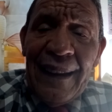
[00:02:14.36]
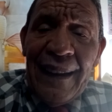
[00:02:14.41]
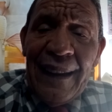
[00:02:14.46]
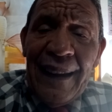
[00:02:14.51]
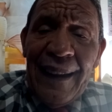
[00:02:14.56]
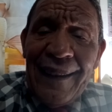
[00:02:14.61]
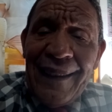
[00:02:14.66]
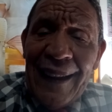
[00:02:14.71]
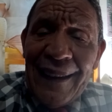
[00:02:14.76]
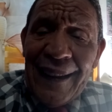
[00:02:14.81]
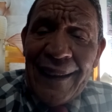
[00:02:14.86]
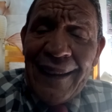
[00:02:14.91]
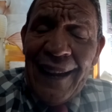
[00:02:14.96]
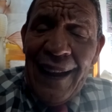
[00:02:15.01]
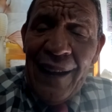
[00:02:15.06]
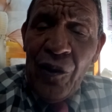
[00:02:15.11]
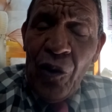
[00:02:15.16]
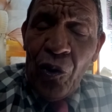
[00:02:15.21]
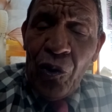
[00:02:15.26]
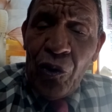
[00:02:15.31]
está
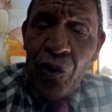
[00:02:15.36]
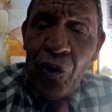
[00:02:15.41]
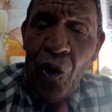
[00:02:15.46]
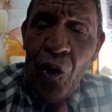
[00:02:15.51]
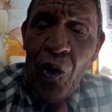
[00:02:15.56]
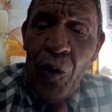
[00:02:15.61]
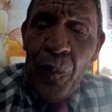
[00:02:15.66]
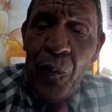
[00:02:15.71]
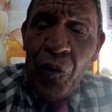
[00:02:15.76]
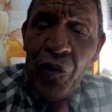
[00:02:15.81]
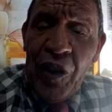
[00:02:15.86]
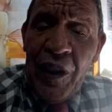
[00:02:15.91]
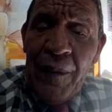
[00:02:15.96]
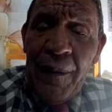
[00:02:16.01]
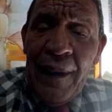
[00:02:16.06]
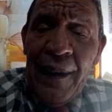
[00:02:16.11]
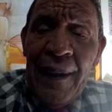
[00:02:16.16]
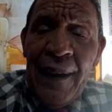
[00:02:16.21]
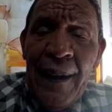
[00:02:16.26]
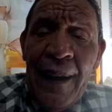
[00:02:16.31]
tratando todo lo
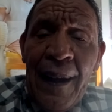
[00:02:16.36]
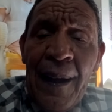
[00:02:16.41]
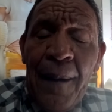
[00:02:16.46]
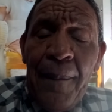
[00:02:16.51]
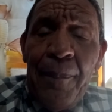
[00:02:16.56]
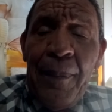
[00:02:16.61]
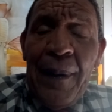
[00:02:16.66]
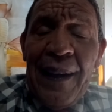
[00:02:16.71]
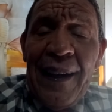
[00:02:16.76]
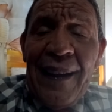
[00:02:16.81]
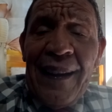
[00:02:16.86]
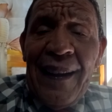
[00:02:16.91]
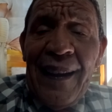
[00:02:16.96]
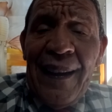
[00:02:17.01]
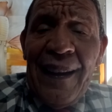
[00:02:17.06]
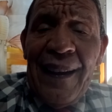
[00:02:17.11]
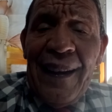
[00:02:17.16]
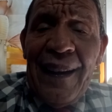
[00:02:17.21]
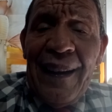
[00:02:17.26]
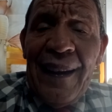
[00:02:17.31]
posible para
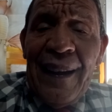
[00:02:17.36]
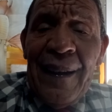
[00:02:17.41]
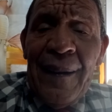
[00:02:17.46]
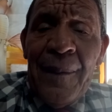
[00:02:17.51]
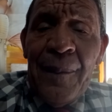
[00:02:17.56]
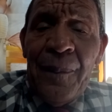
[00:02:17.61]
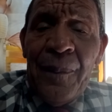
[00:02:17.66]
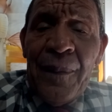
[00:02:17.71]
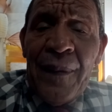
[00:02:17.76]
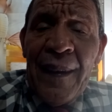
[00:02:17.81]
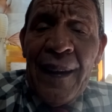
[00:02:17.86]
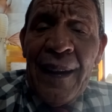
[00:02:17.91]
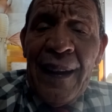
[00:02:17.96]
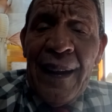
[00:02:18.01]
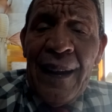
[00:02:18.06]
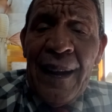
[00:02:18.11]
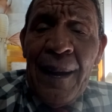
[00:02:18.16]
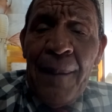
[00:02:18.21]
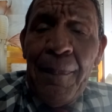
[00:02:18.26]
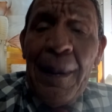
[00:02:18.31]
que
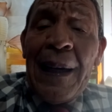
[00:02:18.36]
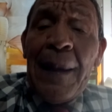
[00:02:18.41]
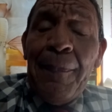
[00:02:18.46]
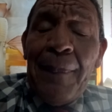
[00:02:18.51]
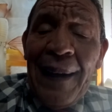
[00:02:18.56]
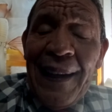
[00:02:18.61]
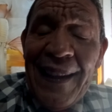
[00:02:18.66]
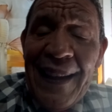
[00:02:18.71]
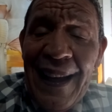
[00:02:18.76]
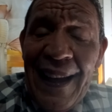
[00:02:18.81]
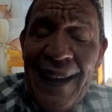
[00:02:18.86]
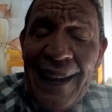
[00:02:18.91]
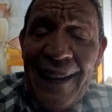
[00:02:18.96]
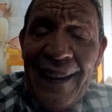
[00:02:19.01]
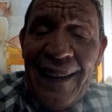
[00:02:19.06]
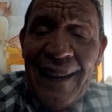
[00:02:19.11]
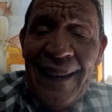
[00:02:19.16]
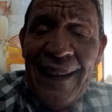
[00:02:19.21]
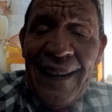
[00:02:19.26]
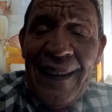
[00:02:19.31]
para
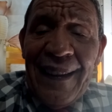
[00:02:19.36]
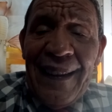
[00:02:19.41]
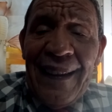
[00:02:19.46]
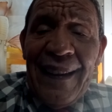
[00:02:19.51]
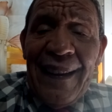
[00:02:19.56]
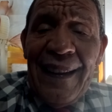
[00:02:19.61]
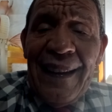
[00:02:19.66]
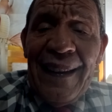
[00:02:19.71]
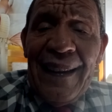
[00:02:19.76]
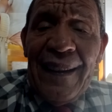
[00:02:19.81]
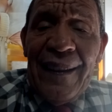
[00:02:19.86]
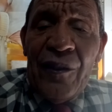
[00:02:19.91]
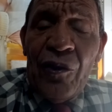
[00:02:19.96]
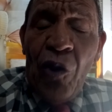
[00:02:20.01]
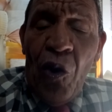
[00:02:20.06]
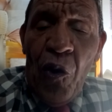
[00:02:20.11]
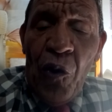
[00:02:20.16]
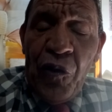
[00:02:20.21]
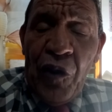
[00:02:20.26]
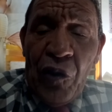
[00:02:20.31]
paliar
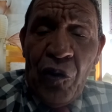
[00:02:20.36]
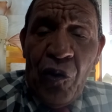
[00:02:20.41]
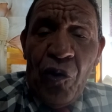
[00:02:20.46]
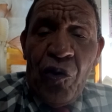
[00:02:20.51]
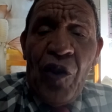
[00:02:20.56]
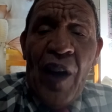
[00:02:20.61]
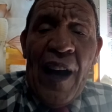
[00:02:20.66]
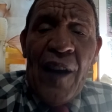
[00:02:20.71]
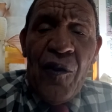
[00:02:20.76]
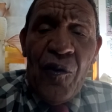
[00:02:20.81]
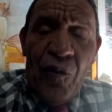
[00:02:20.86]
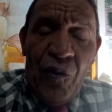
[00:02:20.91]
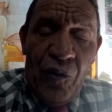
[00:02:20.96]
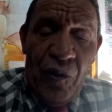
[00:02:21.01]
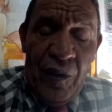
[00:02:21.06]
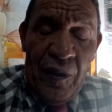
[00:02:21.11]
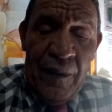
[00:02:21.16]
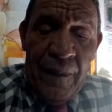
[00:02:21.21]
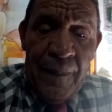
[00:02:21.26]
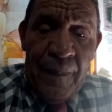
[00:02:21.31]
todos esos
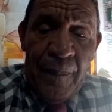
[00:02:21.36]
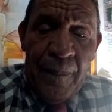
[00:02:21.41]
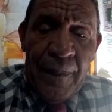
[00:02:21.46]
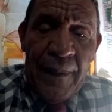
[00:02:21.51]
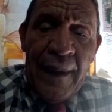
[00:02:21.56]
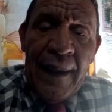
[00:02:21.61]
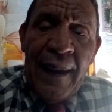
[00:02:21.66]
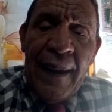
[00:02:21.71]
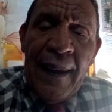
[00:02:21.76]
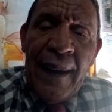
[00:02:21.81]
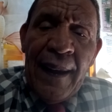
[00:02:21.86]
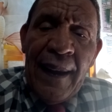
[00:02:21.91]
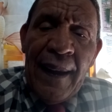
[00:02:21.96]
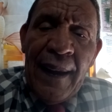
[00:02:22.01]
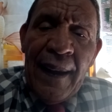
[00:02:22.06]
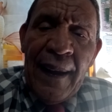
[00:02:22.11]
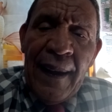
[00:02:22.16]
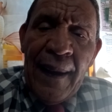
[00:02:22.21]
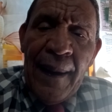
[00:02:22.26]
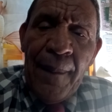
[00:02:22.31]
daños.
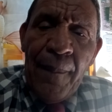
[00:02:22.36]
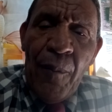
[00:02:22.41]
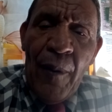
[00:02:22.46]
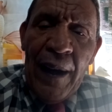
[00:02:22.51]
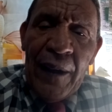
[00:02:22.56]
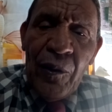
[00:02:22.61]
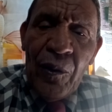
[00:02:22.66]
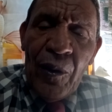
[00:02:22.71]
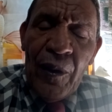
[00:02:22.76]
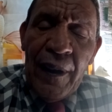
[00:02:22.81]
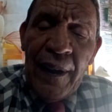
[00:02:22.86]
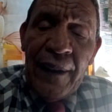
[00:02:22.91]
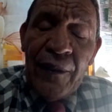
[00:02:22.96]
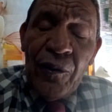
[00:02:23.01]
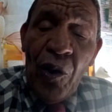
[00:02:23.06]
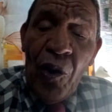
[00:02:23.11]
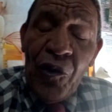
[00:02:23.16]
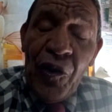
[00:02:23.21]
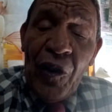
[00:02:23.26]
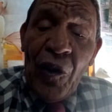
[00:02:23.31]
Bueno,
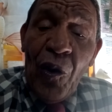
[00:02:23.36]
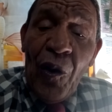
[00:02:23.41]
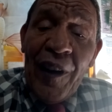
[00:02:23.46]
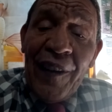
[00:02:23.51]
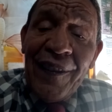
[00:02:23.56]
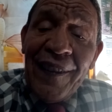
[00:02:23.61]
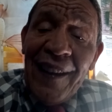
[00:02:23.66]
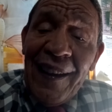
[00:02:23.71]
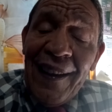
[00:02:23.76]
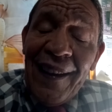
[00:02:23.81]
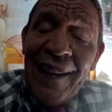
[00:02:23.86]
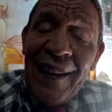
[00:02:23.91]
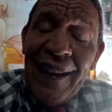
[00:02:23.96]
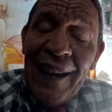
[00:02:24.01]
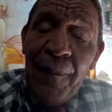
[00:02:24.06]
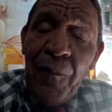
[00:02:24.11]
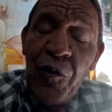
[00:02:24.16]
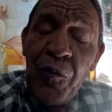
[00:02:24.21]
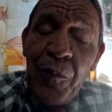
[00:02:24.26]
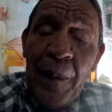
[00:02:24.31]
entonces lo que sí le
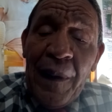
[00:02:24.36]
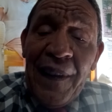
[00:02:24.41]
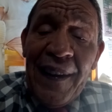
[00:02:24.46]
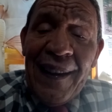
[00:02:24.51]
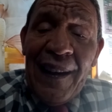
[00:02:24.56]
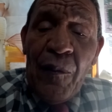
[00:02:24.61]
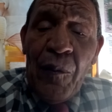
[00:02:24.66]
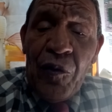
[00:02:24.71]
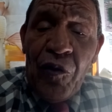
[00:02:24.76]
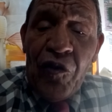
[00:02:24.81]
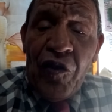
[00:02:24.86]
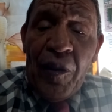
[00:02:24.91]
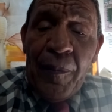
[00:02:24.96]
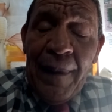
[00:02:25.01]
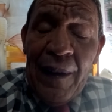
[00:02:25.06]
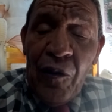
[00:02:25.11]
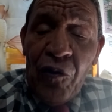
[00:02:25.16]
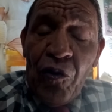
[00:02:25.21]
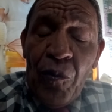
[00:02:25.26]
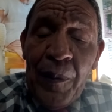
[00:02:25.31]
queremos pedir a nuestros
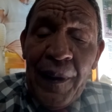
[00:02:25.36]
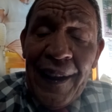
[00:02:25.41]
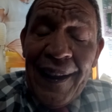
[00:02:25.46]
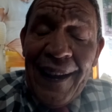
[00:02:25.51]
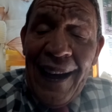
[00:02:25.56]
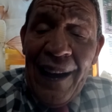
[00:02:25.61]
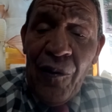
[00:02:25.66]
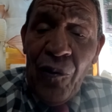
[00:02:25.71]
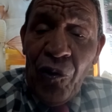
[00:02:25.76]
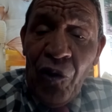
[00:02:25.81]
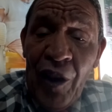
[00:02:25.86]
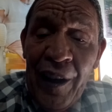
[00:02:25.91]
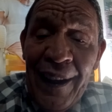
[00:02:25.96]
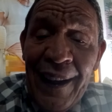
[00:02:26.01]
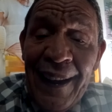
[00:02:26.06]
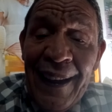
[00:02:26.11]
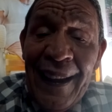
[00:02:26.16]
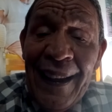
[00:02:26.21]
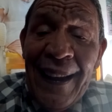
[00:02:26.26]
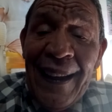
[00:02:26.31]
hermanos dominicanos
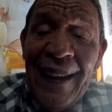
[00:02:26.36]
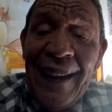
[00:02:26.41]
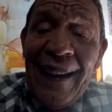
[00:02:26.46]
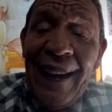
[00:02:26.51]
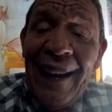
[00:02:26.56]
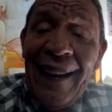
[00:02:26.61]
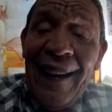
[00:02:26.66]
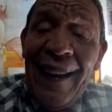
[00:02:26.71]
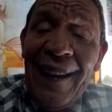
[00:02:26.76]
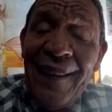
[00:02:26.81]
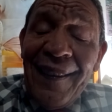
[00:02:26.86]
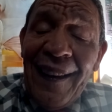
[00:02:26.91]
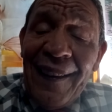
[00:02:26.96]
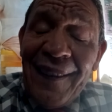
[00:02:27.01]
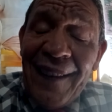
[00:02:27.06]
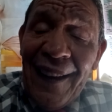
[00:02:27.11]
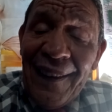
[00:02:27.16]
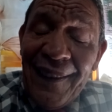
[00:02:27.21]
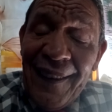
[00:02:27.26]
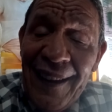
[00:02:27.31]
que
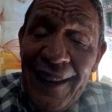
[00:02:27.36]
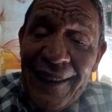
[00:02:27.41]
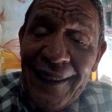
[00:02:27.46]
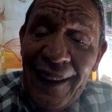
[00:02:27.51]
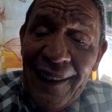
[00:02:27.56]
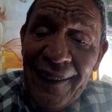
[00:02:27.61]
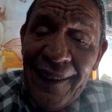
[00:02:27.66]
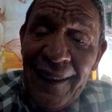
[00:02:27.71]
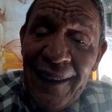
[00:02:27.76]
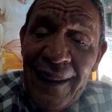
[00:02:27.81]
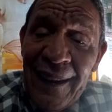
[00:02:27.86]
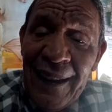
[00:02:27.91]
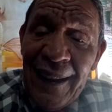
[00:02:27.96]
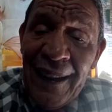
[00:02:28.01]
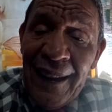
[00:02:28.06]
esas casitas